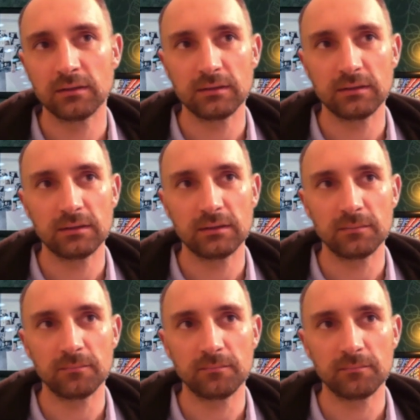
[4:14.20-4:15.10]

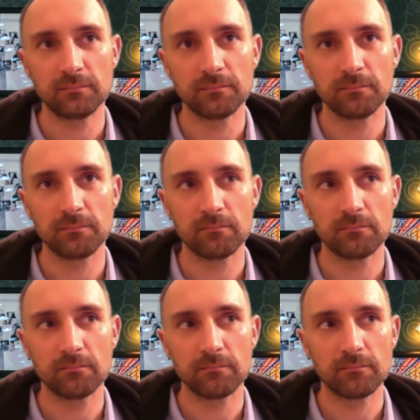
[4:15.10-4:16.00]
ähm,
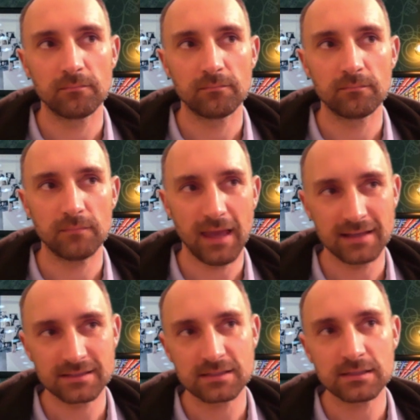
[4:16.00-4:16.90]

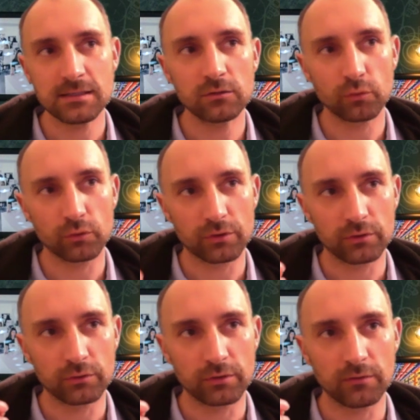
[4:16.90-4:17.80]
existieren oder,
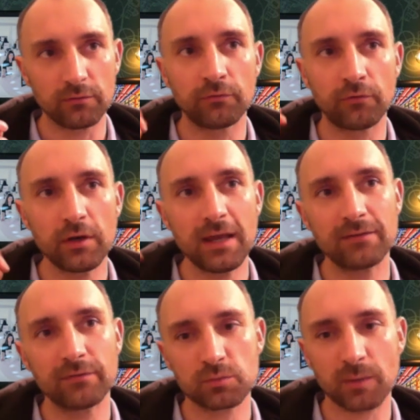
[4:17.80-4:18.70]
oder von
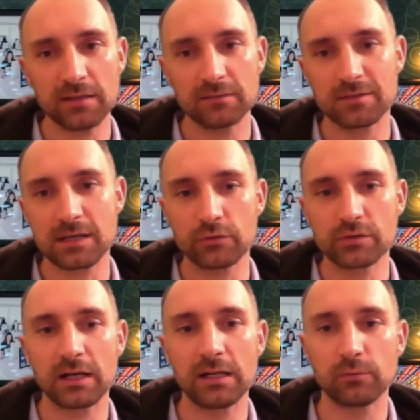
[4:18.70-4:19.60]
etwas sprechen, was
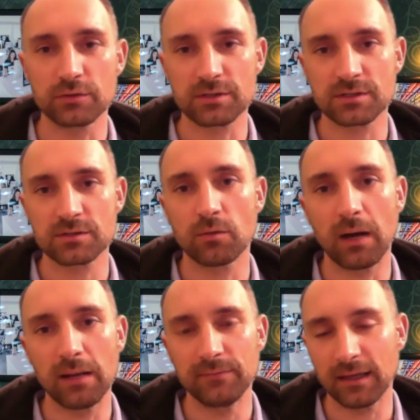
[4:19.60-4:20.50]
außerhalb unseres
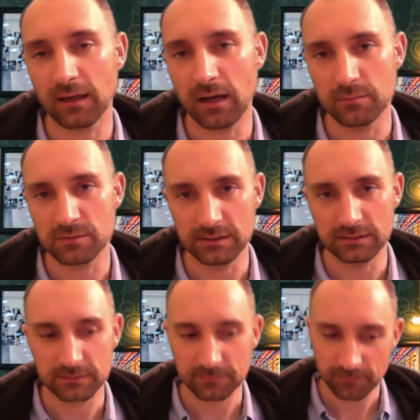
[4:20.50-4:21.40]
normalen Denkrahmens liegt.